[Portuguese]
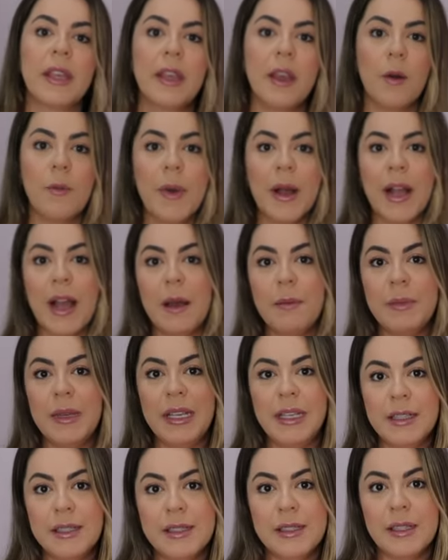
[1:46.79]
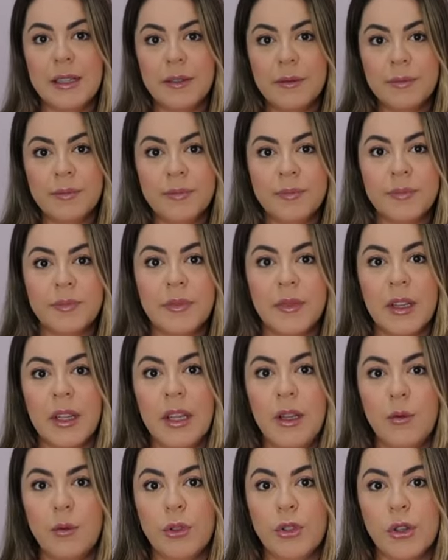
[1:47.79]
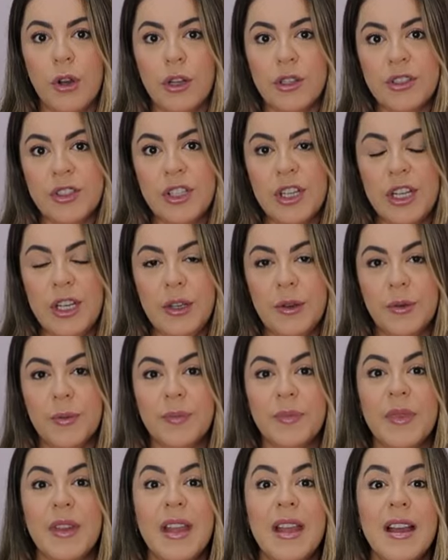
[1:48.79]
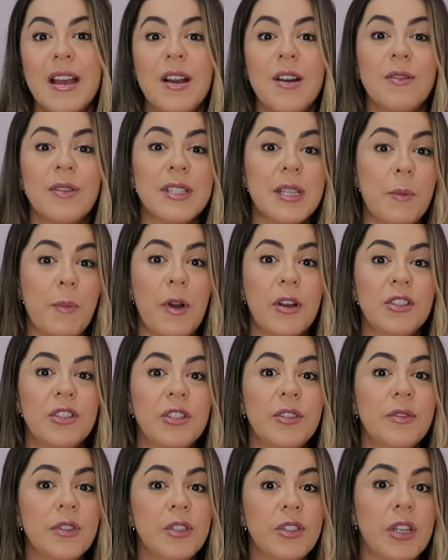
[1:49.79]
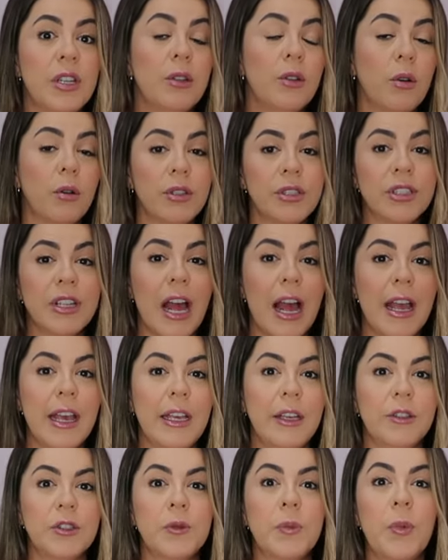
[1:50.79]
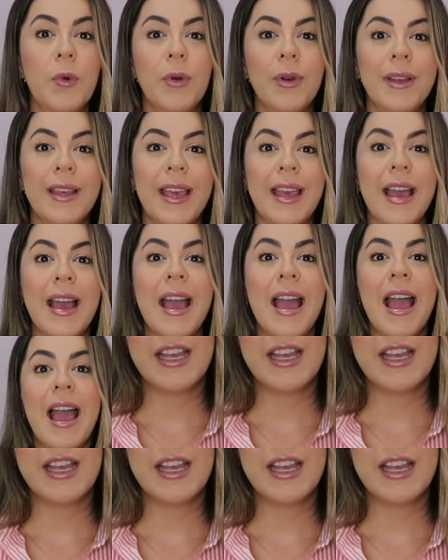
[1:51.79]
que é uma camisa e o shortinho, você pode dividir em dois carrinhos. Por quê?